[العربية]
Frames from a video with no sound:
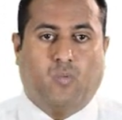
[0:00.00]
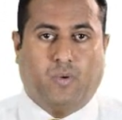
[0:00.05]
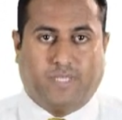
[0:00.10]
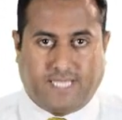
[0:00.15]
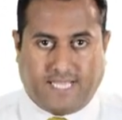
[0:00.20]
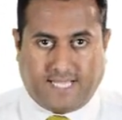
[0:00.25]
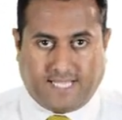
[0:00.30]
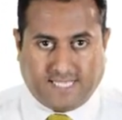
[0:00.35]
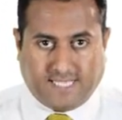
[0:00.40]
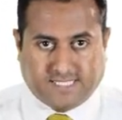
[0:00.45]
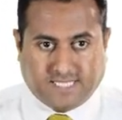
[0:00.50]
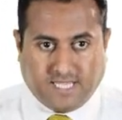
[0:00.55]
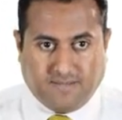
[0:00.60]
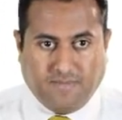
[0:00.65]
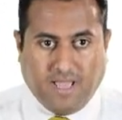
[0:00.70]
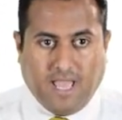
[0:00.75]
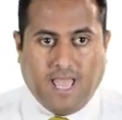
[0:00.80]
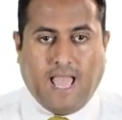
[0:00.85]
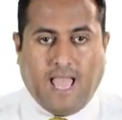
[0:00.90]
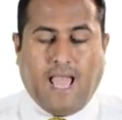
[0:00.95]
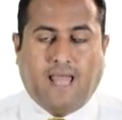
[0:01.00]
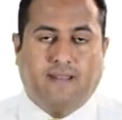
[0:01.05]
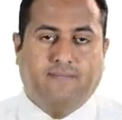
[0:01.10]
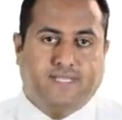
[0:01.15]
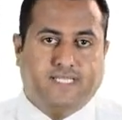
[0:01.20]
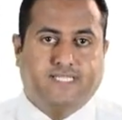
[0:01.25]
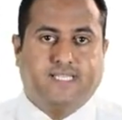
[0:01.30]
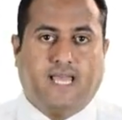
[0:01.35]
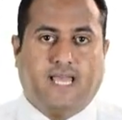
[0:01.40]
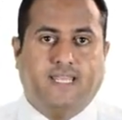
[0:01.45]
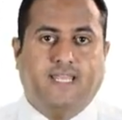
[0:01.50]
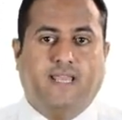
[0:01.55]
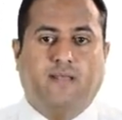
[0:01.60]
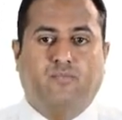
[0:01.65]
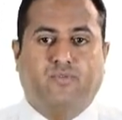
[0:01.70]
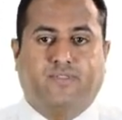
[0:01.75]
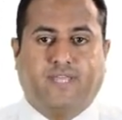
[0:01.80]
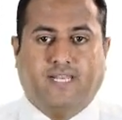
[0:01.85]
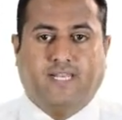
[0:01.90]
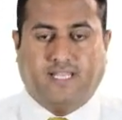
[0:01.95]
وتنقسم الميزانية
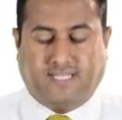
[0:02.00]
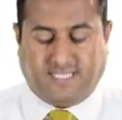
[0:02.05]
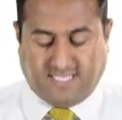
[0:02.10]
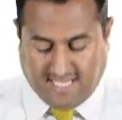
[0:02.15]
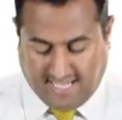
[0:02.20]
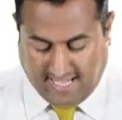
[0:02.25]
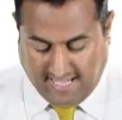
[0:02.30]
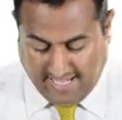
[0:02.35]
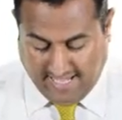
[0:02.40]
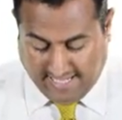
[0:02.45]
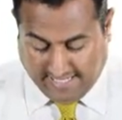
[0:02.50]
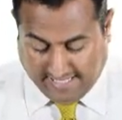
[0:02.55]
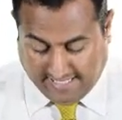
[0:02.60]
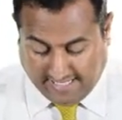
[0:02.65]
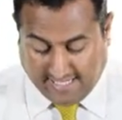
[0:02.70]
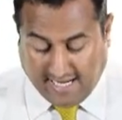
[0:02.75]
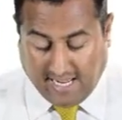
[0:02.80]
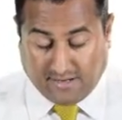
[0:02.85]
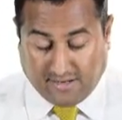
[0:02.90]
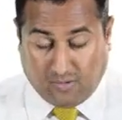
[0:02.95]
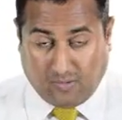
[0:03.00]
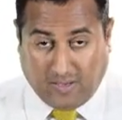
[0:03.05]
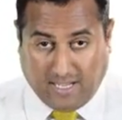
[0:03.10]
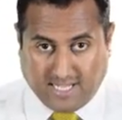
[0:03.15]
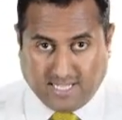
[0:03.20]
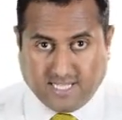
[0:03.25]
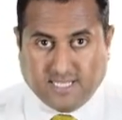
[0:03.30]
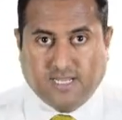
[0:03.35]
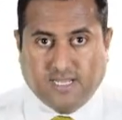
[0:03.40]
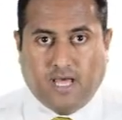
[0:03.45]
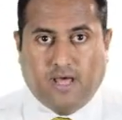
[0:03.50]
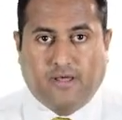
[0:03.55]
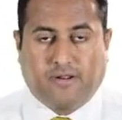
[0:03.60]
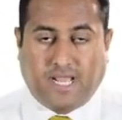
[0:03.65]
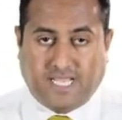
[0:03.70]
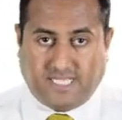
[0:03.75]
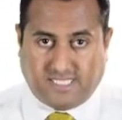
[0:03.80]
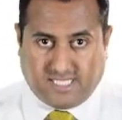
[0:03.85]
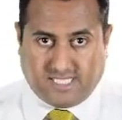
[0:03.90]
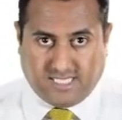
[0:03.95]
المثلثية إلى نوعين
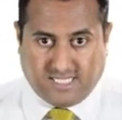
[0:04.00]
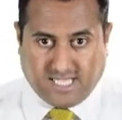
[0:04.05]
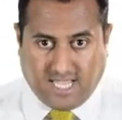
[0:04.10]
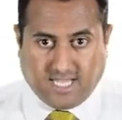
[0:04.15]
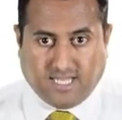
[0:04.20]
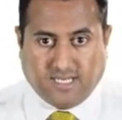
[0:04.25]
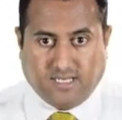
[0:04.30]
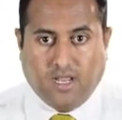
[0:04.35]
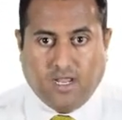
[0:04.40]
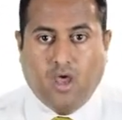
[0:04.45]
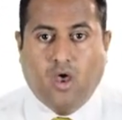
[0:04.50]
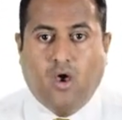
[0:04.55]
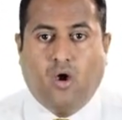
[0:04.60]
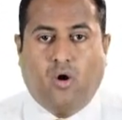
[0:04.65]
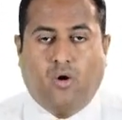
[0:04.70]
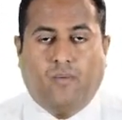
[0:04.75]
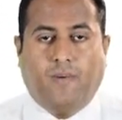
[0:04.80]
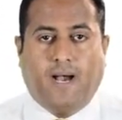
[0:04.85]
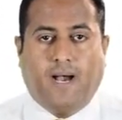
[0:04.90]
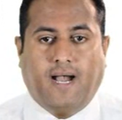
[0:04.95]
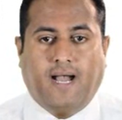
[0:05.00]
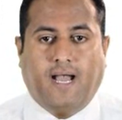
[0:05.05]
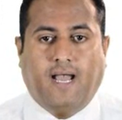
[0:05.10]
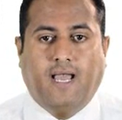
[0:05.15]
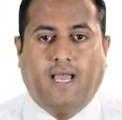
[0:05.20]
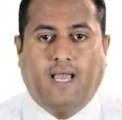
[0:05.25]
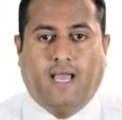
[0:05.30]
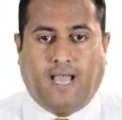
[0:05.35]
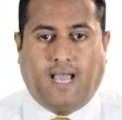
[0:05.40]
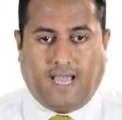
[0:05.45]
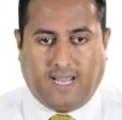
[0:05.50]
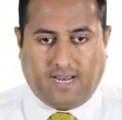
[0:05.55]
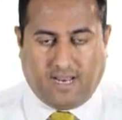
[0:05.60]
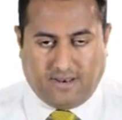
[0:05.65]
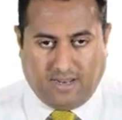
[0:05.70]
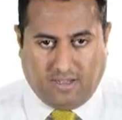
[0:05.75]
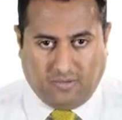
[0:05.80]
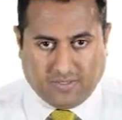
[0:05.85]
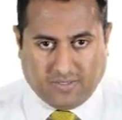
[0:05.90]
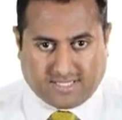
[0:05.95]
رئيسيين هما على
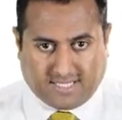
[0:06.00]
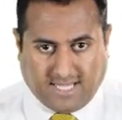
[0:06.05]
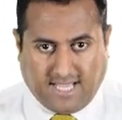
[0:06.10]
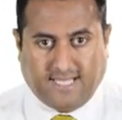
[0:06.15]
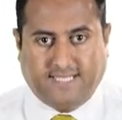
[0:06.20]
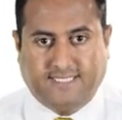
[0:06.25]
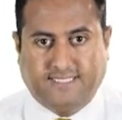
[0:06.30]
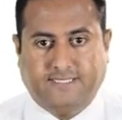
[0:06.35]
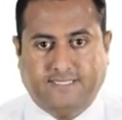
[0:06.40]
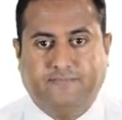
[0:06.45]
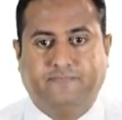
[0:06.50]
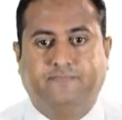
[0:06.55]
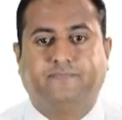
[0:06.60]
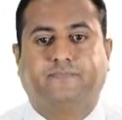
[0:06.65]
النحو التالي